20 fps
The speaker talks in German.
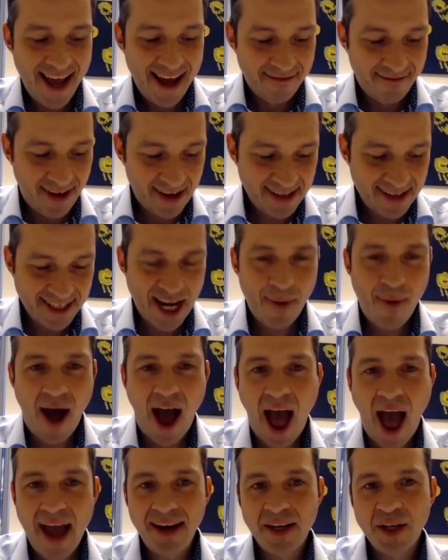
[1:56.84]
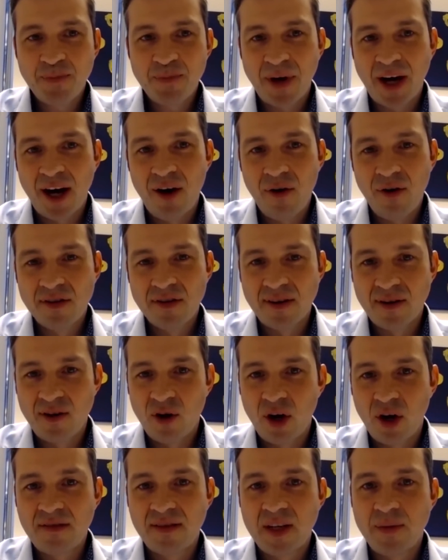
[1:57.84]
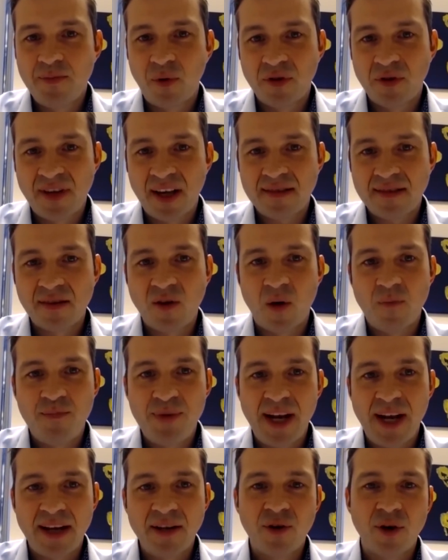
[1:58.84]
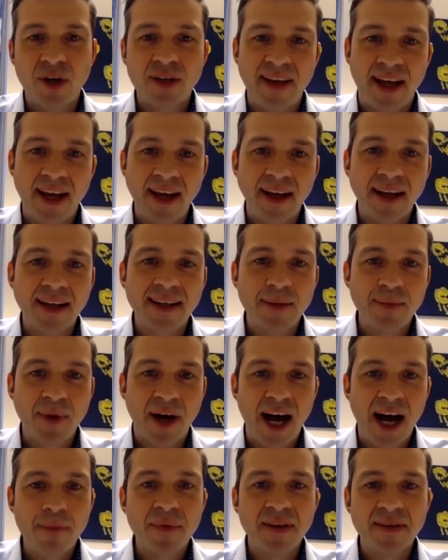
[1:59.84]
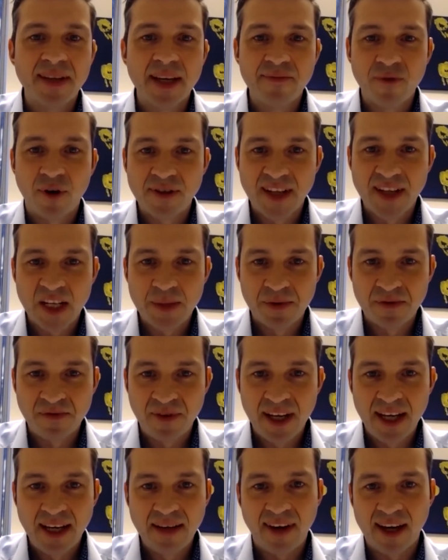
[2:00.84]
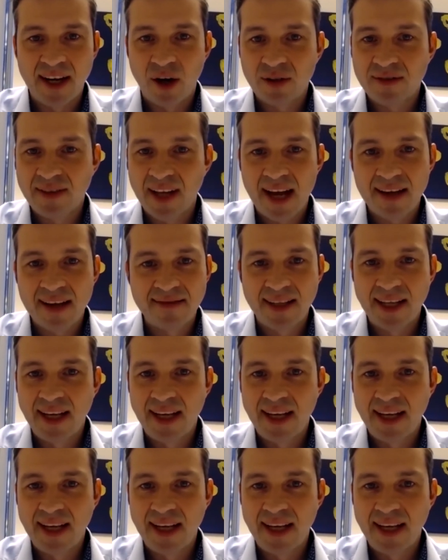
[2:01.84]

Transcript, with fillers: Was ich aber eigentlich brauche, sind Leute, die Prozesse komplett neu denken in dem Rahmen, in dem wir uns jetzt bewegen, weil auch da ist